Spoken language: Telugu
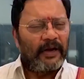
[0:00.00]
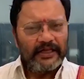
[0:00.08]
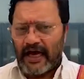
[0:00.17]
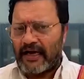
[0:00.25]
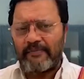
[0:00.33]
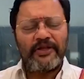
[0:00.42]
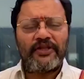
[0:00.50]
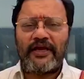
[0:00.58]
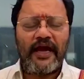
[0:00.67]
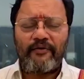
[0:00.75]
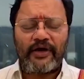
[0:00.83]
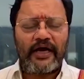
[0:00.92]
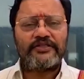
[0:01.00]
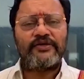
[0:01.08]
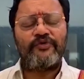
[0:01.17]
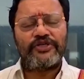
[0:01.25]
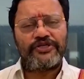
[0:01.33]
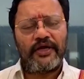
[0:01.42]
ప్రధానమంత్రి అయ్యే
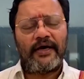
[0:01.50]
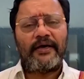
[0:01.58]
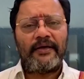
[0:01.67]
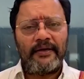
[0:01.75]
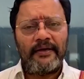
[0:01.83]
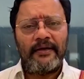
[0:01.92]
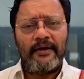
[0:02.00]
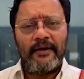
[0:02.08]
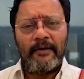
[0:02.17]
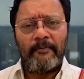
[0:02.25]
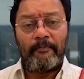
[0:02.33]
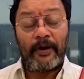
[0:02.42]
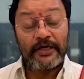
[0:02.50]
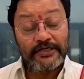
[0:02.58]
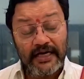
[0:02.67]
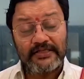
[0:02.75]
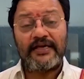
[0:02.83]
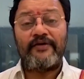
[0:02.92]
అవకాశం వచ్చినా
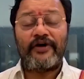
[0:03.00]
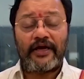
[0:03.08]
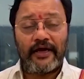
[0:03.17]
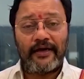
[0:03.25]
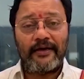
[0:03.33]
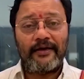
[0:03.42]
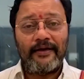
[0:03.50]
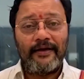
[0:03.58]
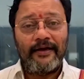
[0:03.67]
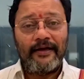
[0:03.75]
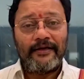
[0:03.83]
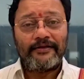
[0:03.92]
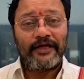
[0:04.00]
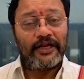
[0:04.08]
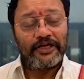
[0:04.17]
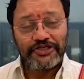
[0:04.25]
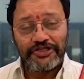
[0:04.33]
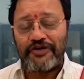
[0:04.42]
ప్రజాసేవకే
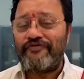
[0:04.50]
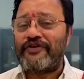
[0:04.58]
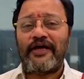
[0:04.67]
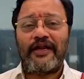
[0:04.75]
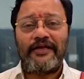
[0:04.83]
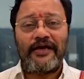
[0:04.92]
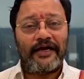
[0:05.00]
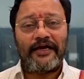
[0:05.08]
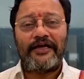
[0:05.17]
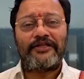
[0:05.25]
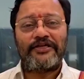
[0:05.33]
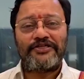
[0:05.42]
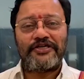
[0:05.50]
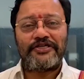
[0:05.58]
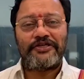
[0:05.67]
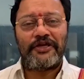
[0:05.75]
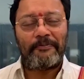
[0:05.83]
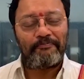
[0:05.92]
తన జీవితాన్ని అంకితం
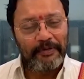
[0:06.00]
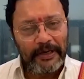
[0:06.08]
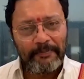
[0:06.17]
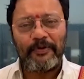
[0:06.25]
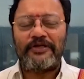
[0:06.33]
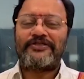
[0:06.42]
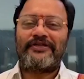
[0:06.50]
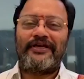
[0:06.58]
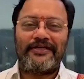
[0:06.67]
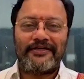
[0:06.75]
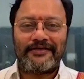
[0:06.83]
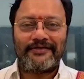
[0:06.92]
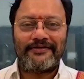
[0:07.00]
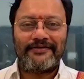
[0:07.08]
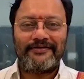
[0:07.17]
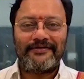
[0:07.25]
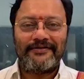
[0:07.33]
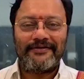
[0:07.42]
చేసిన పీపుల్స్ లీడర్
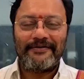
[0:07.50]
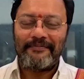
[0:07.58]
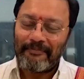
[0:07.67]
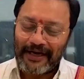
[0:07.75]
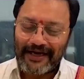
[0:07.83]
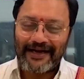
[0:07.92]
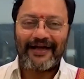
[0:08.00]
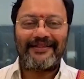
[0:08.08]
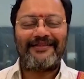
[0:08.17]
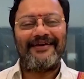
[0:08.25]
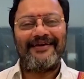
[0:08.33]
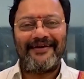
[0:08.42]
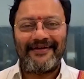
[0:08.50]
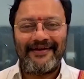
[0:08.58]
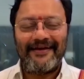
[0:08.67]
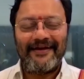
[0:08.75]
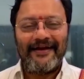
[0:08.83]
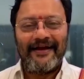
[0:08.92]
మన గాంధీ
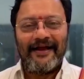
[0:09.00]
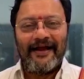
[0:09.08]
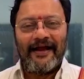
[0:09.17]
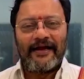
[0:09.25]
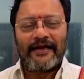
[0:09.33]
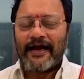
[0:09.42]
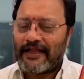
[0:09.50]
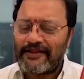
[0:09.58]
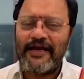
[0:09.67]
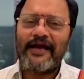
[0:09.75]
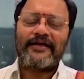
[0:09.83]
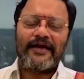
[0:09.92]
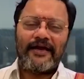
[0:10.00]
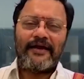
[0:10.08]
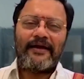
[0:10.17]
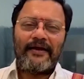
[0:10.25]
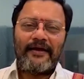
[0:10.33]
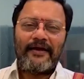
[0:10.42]
గాంధీ అంటే
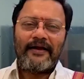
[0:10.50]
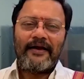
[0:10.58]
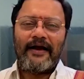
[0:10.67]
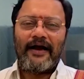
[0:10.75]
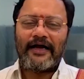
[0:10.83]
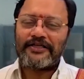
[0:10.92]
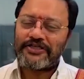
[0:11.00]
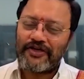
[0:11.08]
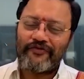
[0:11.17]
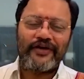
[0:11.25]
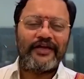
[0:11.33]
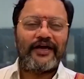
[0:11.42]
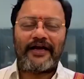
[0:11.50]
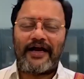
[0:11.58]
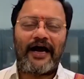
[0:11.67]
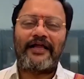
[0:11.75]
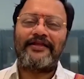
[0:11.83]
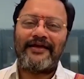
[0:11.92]
అచ్చమైన
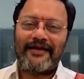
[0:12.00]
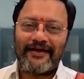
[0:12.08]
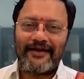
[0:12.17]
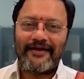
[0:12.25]
ఖాదీ